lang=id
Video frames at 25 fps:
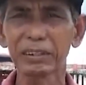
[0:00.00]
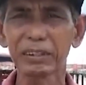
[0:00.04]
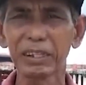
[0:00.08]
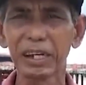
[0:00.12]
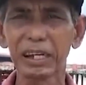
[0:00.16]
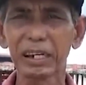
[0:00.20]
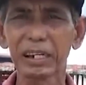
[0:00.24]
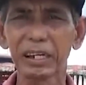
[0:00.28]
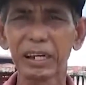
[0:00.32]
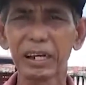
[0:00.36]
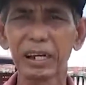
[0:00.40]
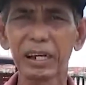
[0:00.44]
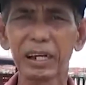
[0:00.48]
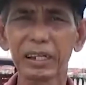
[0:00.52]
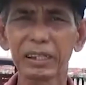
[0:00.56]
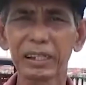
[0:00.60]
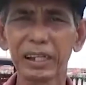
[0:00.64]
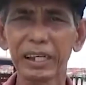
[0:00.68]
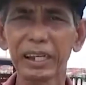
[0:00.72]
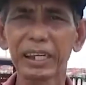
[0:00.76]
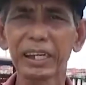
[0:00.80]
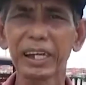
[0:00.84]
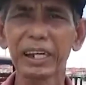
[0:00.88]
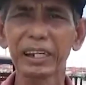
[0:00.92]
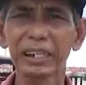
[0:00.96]
Ada
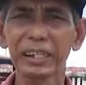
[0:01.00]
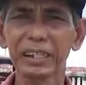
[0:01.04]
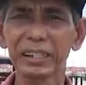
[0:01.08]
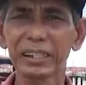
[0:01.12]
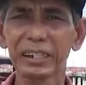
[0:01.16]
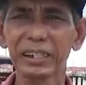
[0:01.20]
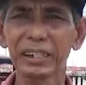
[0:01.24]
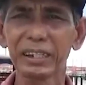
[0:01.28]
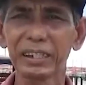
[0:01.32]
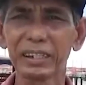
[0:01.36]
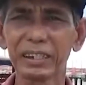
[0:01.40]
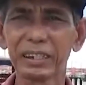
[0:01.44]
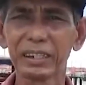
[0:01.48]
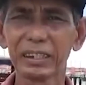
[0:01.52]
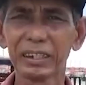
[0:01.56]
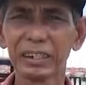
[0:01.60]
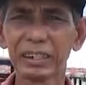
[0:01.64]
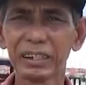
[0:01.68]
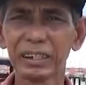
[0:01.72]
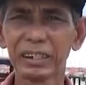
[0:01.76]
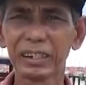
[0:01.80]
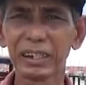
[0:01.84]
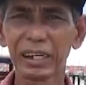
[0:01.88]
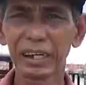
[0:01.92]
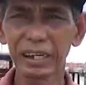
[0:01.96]
terikat kita. Gitu. Bongkar muat
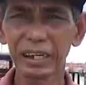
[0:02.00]
juga ya,